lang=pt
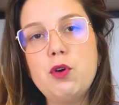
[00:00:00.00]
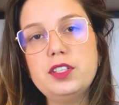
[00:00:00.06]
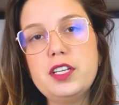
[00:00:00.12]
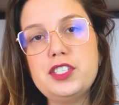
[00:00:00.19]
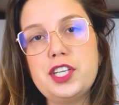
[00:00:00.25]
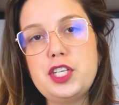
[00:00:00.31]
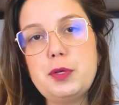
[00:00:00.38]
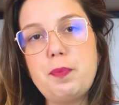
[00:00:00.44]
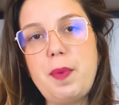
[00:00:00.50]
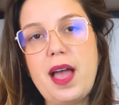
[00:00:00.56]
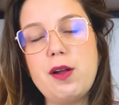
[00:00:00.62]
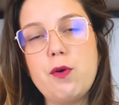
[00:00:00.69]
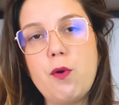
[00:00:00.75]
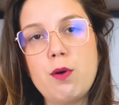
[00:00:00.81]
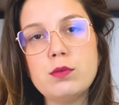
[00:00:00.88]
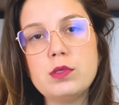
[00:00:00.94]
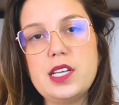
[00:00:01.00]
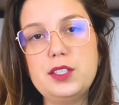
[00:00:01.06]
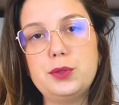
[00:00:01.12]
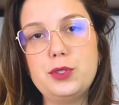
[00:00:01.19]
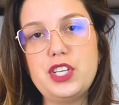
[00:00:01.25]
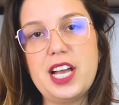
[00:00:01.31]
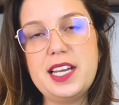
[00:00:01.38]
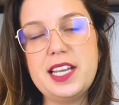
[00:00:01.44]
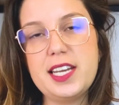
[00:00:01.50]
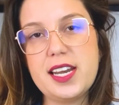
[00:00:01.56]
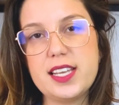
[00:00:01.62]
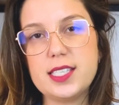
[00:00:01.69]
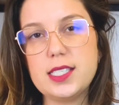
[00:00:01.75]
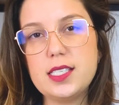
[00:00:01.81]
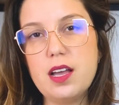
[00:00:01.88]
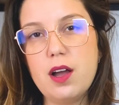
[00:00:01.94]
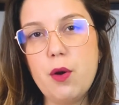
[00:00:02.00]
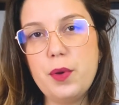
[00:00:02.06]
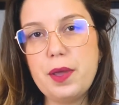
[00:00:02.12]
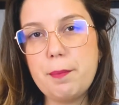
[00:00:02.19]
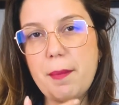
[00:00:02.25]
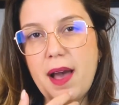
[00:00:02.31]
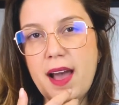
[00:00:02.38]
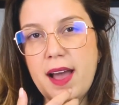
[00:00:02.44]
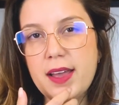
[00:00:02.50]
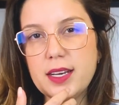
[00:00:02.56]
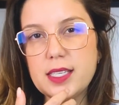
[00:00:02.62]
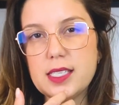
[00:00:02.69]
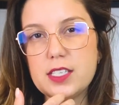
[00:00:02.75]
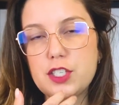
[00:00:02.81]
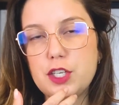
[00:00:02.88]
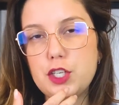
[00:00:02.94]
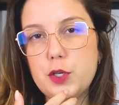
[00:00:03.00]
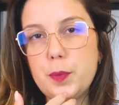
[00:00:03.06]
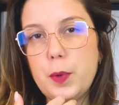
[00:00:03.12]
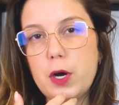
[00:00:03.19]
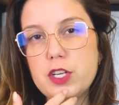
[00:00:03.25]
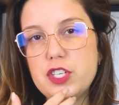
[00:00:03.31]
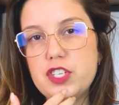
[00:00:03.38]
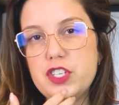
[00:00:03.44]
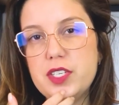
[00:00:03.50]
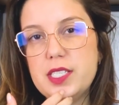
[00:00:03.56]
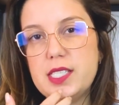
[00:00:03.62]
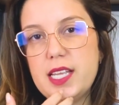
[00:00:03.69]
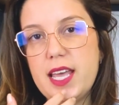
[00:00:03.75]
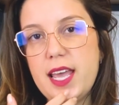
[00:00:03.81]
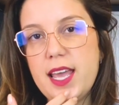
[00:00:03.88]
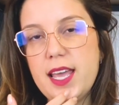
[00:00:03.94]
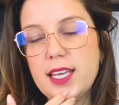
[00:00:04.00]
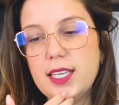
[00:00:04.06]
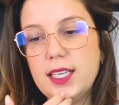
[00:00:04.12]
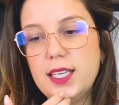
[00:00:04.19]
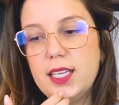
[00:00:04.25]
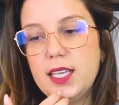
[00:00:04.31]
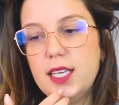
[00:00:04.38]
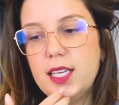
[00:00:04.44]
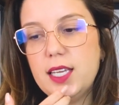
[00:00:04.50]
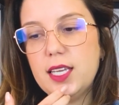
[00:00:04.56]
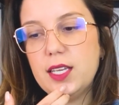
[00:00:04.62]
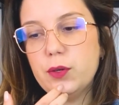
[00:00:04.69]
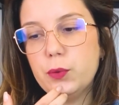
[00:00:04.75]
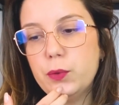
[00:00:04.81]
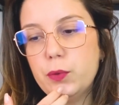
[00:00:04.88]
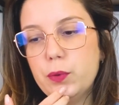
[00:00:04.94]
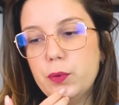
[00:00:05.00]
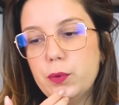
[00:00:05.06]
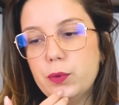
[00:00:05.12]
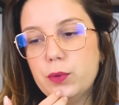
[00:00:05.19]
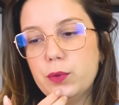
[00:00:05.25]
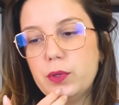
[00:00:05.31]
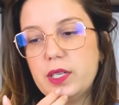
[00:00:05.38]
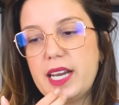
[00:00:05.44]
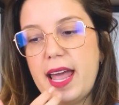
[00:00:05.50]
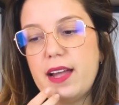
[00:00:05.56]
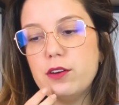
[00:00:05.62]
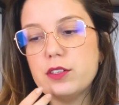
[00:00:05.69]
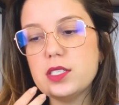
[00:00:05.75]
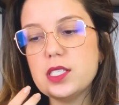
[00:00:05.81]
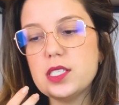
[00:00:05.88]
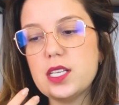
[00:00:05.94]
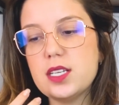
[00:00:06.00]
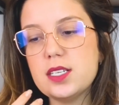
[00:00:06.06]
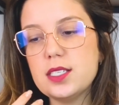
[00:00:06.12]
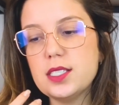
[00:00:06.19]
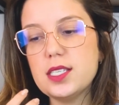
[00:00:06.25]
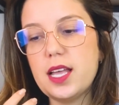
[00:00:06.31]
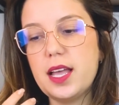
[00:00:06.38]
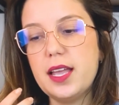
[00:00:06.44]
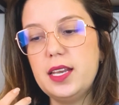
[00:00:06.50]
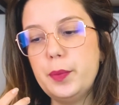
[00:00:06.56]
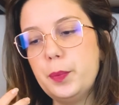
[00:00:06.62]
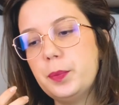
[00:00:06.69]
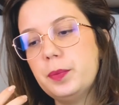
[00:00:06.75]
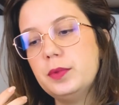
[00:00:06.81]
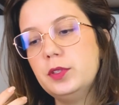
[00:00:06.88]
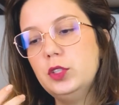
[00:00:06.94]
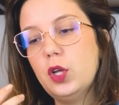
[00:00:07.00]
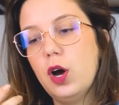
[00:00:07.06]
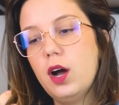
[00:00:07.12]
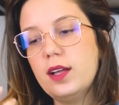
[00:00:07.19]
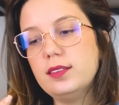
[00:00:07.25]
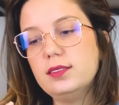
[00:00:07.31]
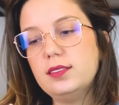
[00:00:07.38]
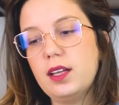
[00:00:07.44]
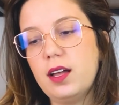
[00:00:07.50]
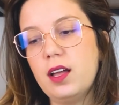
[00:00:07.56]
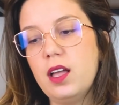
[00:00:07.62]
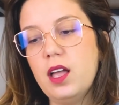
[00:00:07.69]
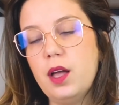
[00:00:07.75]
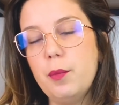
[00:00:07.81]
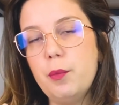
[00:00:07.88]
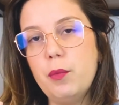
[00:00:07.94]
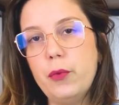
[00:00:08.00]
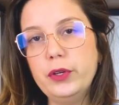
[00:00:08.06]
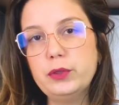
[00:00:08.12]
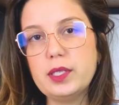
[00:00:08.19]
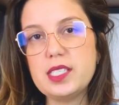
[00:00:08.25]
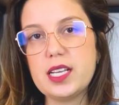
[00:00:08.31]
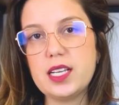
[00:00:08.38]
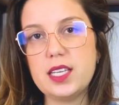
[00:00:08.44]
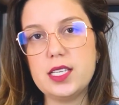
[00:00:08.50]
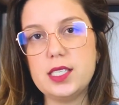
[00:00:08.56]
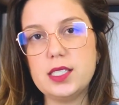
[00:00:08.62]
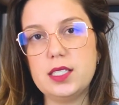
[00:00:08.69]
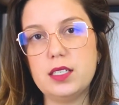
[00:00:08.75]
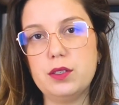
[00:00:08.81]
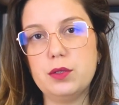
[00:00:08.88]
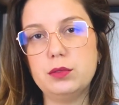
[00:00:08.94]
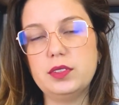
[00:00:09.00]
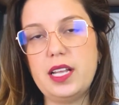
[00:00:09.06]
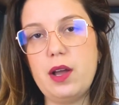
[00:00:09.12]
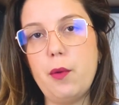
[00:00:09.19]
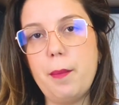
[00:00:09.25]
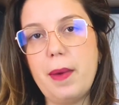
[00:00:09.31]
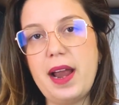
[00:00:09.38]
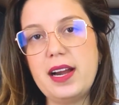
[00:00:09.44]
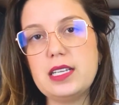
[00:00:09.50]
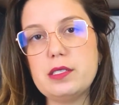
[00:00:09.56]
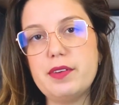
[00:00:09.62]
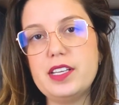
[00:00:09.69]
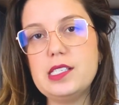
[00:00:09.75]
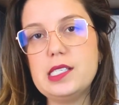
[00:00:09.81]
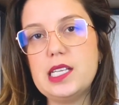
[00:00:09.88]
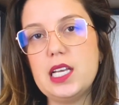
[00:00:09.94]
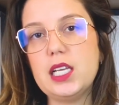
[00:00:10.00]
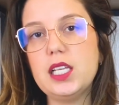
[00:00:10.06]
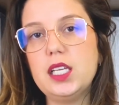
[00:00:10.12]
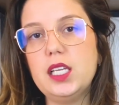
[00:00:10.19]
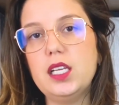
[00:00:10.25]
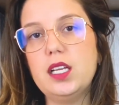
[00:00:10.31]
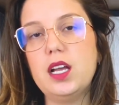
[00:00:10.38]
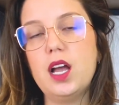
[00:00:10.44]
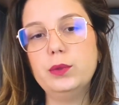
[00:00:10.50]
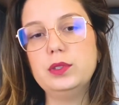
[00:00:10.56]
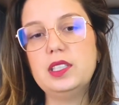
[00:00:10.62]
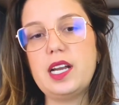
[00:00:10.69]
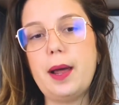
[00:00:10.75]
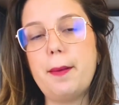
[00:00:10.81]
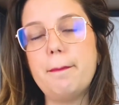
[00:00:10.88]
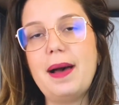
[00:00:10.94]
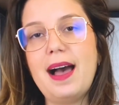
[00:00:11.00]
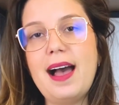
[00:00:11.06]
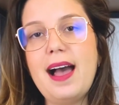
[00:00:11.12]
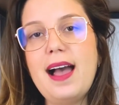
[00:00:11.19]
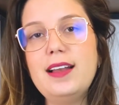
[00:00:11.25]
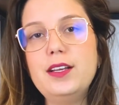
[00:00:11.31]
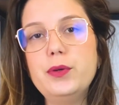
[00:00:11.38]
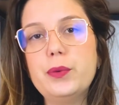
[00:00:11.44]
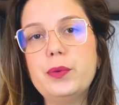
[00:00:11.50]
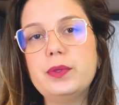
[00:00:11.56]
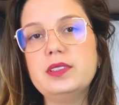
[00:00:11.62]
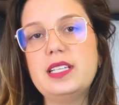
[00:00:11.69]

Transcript: quando a gente pega o conceito de alienação em Marx, a gente pode dizer que o, o Gregor Sansa ele nota muito essa questão, né? O Marx vai dizer que o trabalho,